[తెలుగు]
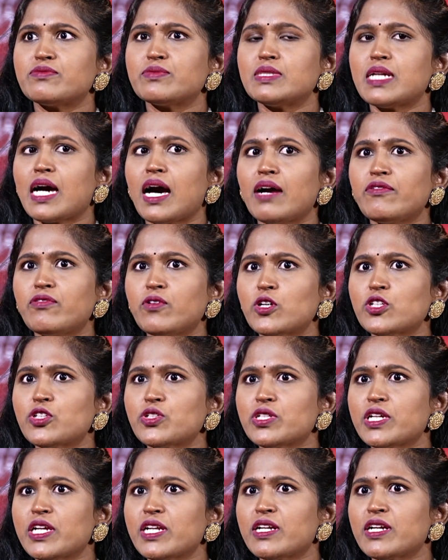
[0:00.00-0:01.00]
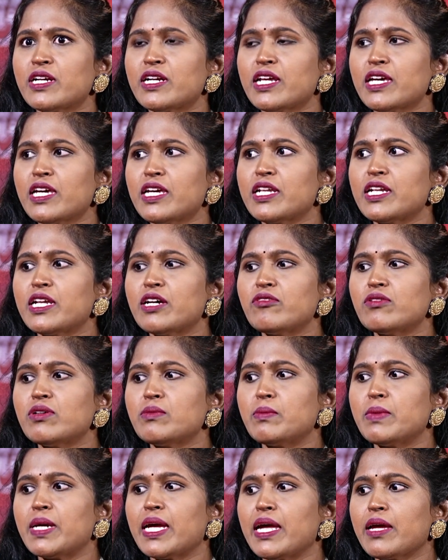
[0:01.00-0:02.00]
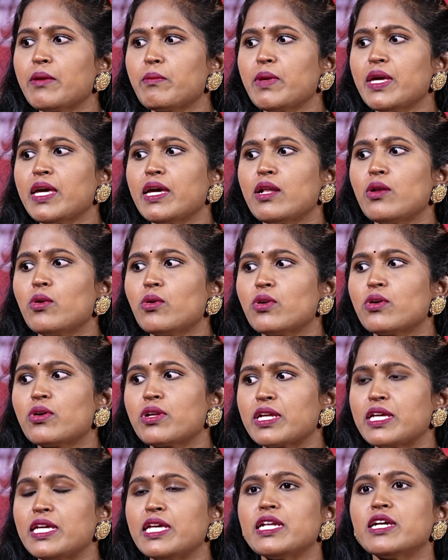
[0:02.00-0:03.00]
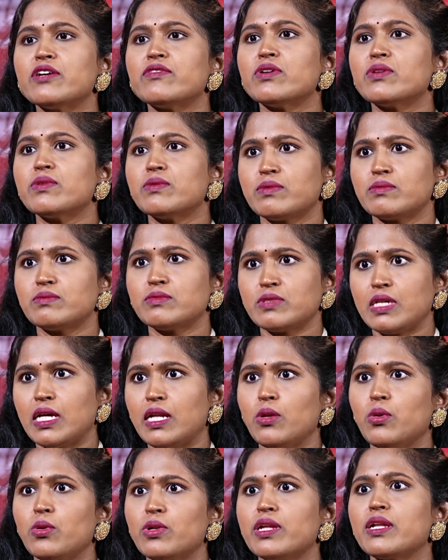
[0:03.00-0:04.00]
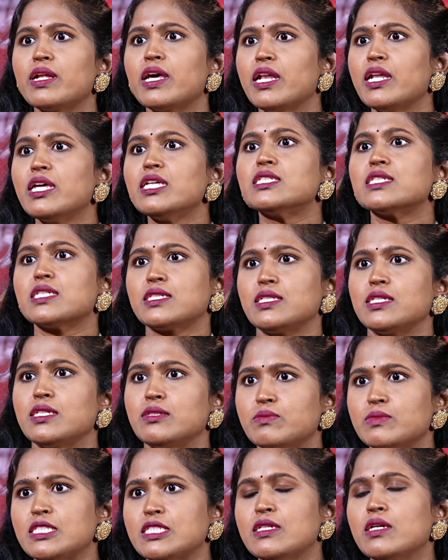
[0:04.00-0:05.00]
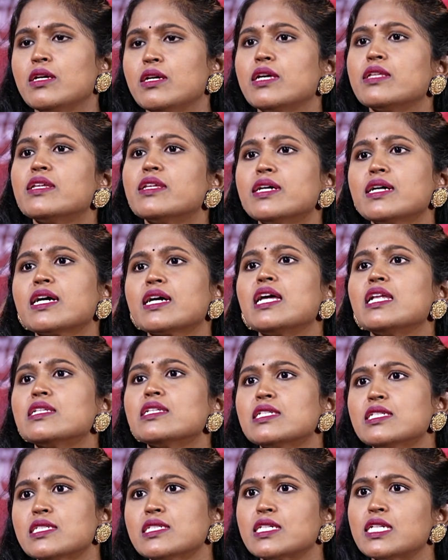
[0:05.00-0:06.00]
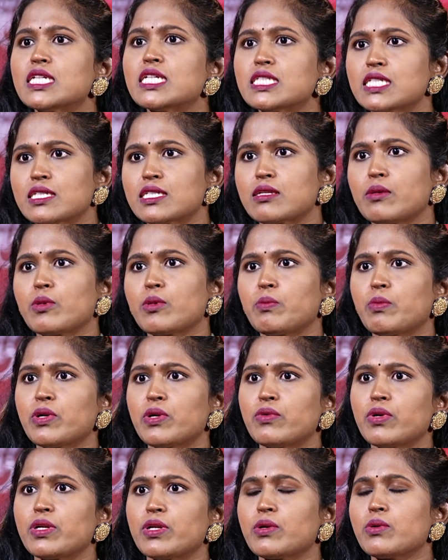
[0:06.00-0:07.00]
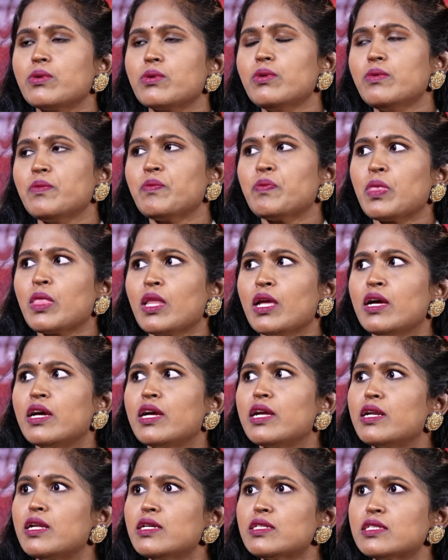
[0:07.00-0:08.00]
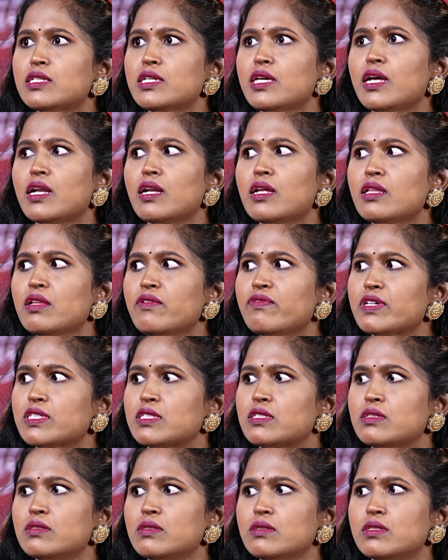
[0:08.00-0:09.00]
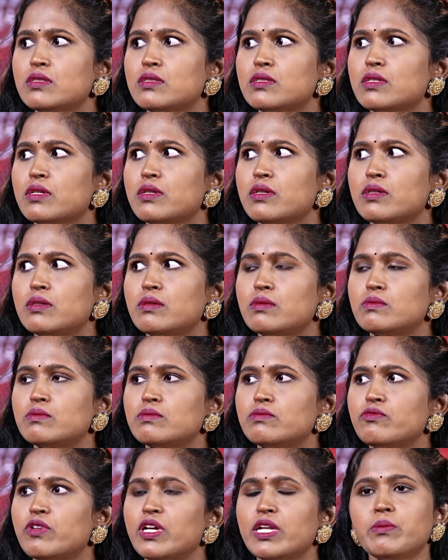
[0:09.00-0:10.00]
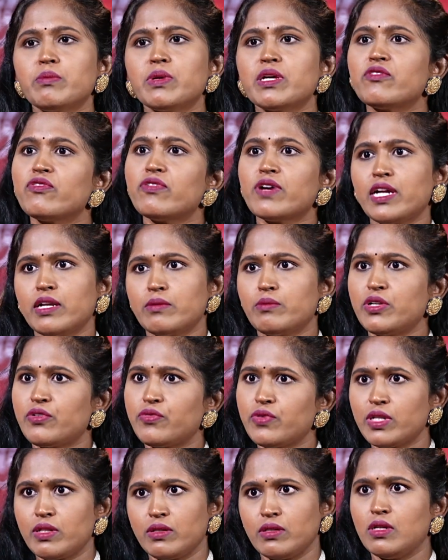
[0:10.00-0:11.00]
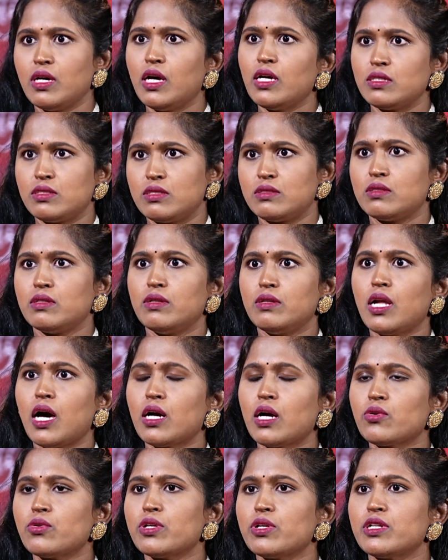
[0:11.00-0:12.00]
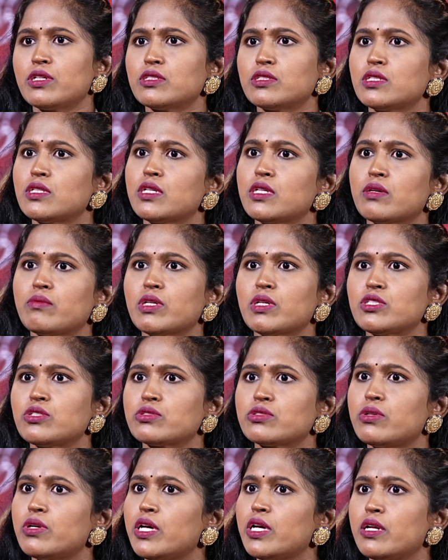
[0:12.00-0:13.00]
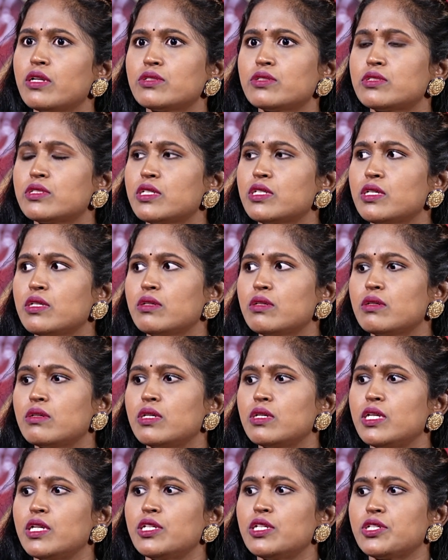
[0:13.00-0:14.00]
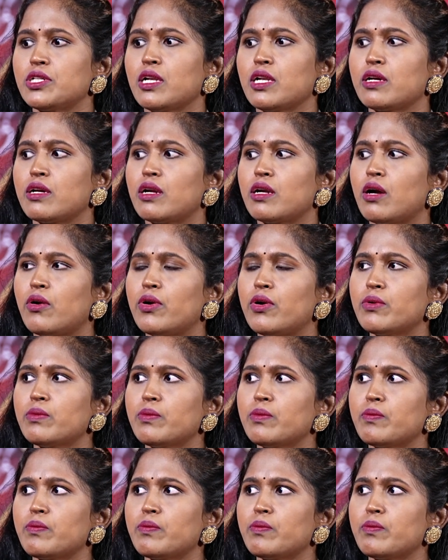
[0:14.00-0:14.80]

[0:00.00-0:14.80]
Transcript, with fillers: నా ఫార్చ్యూన్ ఏంటంటే ఈ నెవర్ మేక్ మీ అలోన్ ఆర్ హీ నెవర్ అలోన్ అండ్ ఎనీ జర్నీ ఇద్దరం కలిసి జర్నీ చేసాం ఇప్పటి వరకు ఇండస్ట్రీ అన్నది ఫస్ట్ ఇట్స్ వెరీ బిగ్ ఫైట్ బిట్వీన్ అస్ నాకు నిరంజన్కి మధ్య కూడా ఇండస్ట్రీ ఇనీషియల్గా uh, రావడం